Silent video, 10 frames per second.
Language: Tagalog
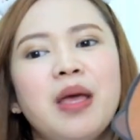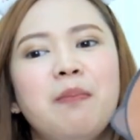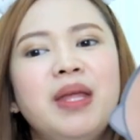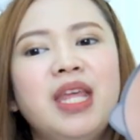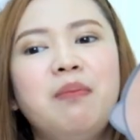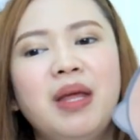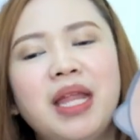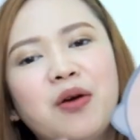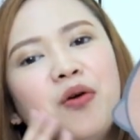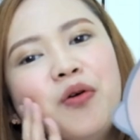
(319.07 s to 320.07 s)
binibili
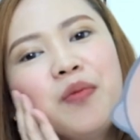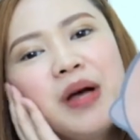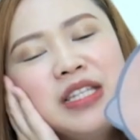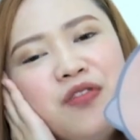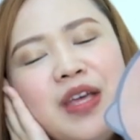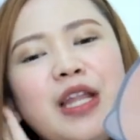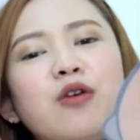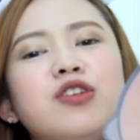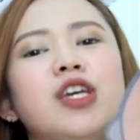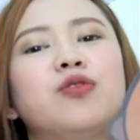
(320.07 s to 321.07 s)
ko kasi feeling
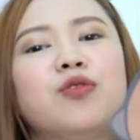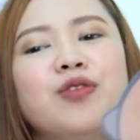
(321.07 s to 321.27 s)
ko siya to.